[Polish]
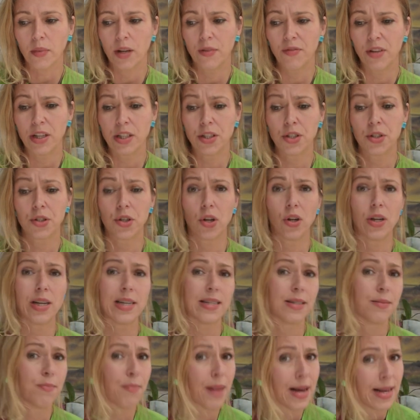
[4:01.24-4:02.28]
Więc co
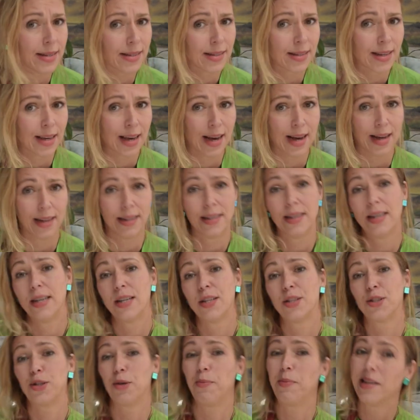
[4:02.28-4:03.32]
jest męskie,
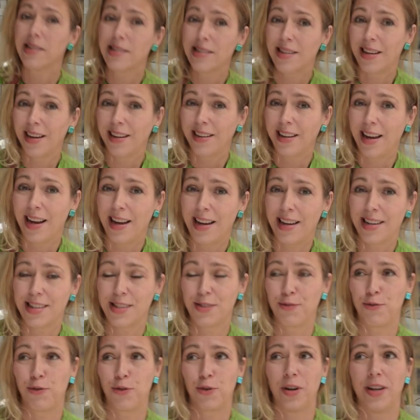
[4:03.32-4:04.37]
co męskie nie
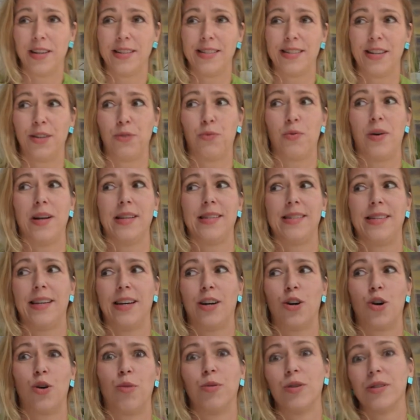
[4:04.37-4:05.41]
jest? W ogóle
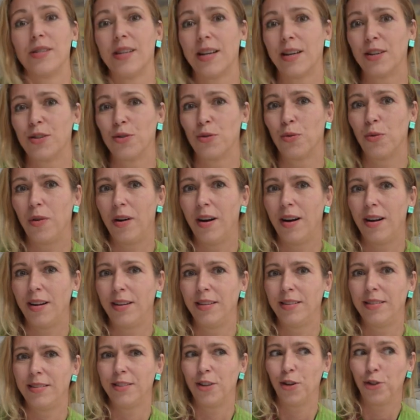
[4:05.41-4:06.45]
sytuacje
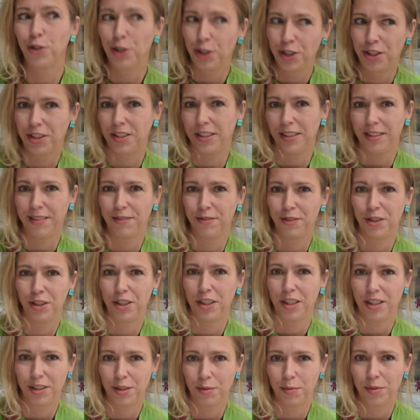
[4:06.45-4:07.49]
homoseksualności w
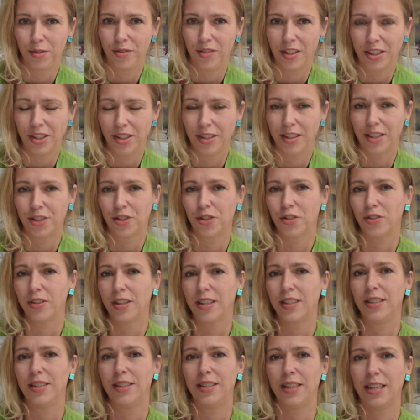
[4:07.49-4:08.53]
dzisiejszym świecie. Dlaczego
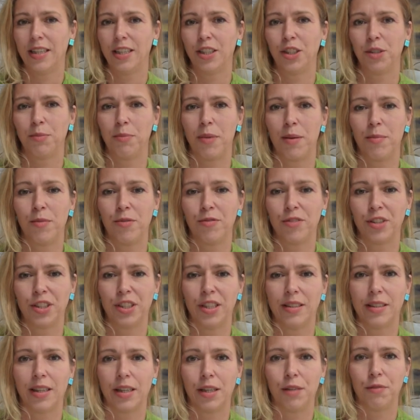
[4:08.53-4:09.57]
tak się dzieje, że mamy
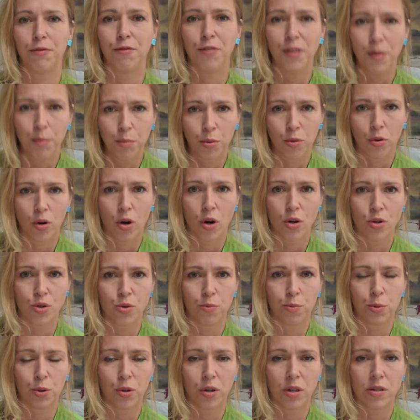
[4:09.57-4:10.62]
właściwie taki wybuch
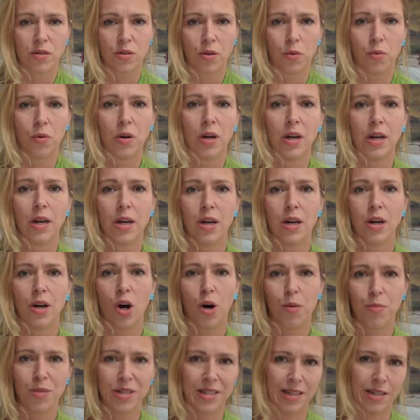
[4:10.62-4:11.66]
osób, które są
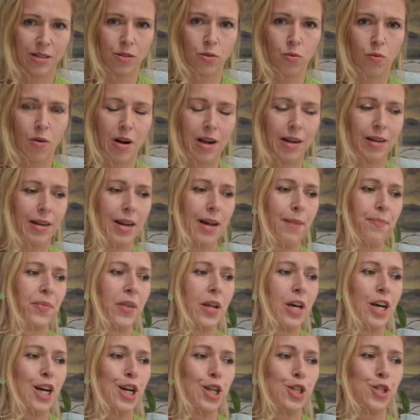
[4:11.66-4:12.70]
homoseksualne?
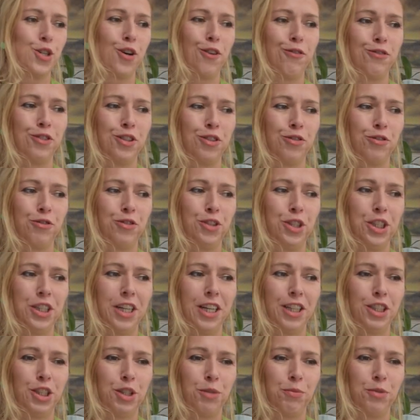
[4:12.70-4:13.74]
Co w, w
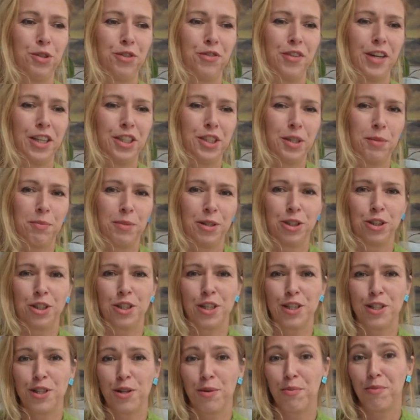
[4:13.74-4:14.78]
dzisiejszym świecie
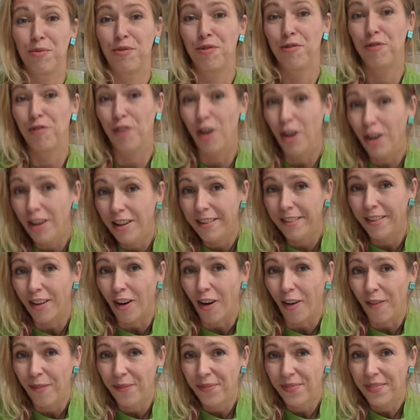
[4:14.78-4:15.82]
mężczyznom
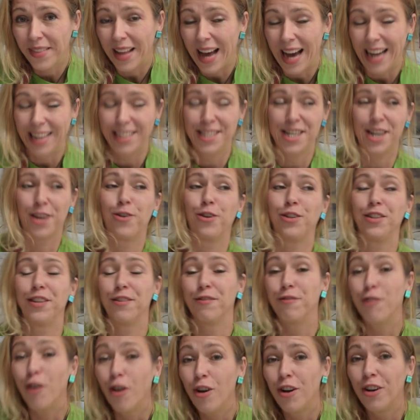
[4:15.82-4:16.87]
wolno, a czego
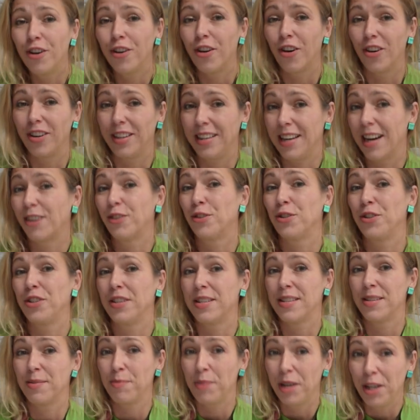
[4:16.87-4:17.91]
nie wolno i jak to
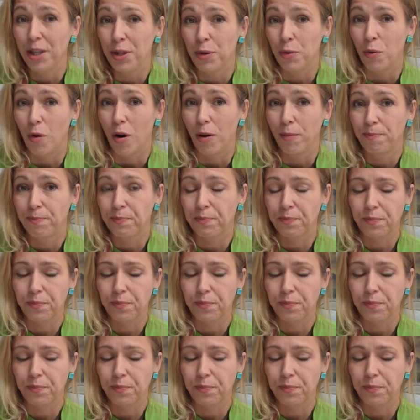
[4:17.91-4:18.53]
się zmieniło?